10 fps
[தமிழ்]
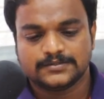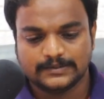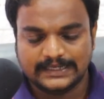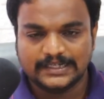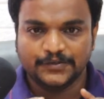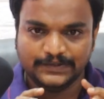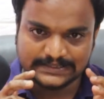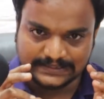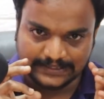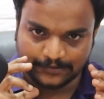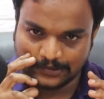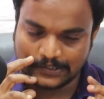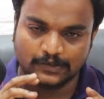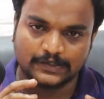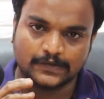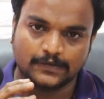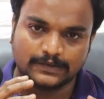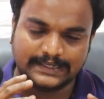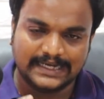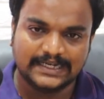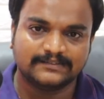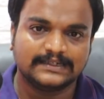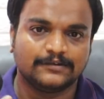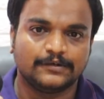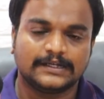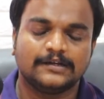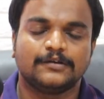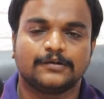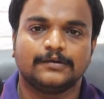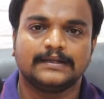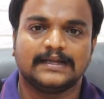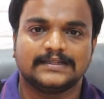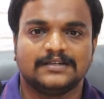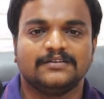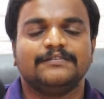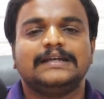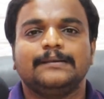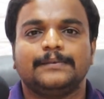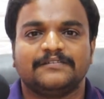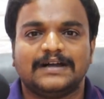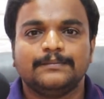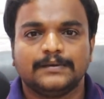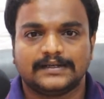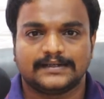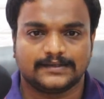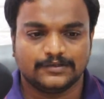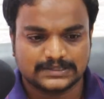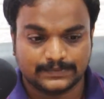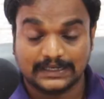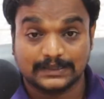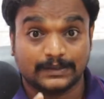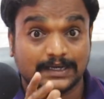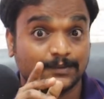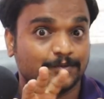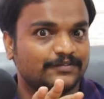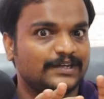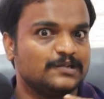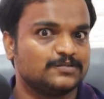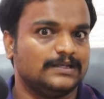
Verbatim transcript: ஸோ இனோவேஷன் எவ்வளோக்கு எவ்வளோ இருக்கோ கிரியேட்டிவிட்டி எவ்வளோக்கு எவ்வளோ இருக்கோ நீங்கள் அந்தளவுக்கு வெற்றி பெற வாய்ப்புகள் இருக்குது யோசிச்சு பாருங்கள் அந்த பனானா போர்ட் வீடியோ